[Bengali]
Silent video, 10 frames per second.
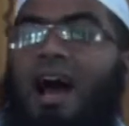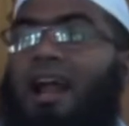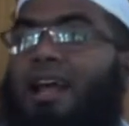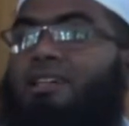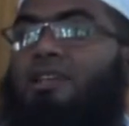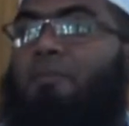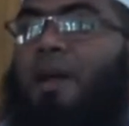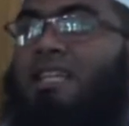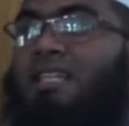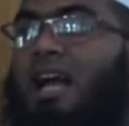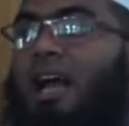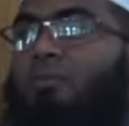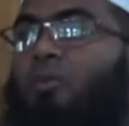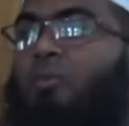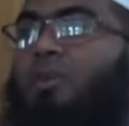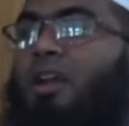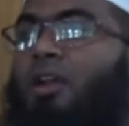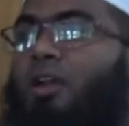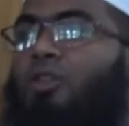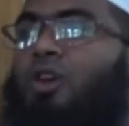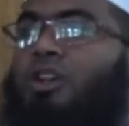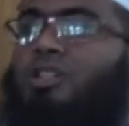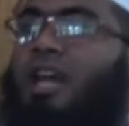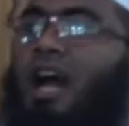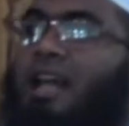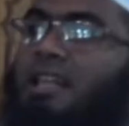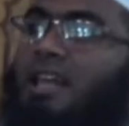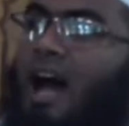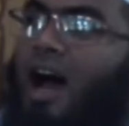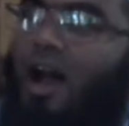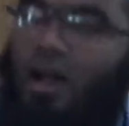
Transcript: হারাইছে পাঁচ টাকা মুমকিন কিনলো দশ টাকা দিয়া